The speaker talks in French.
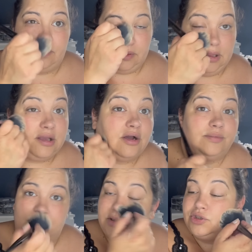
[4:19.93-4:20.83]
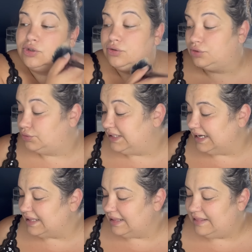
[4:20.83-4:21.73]
Et comme je suis
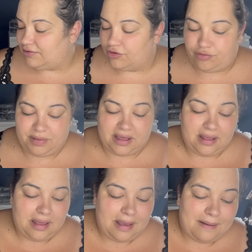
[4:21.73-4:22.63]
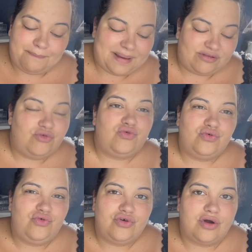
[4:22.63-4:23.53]
quelqu'un qui transpire pas du tout
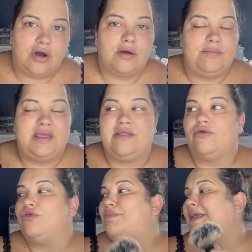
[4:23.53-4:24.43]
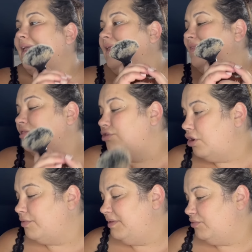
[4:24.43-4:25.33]
du corps, mais qui transpire
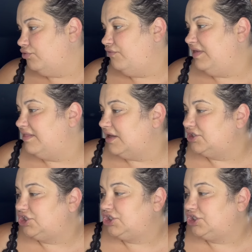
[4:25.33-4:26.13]
énormément du visage,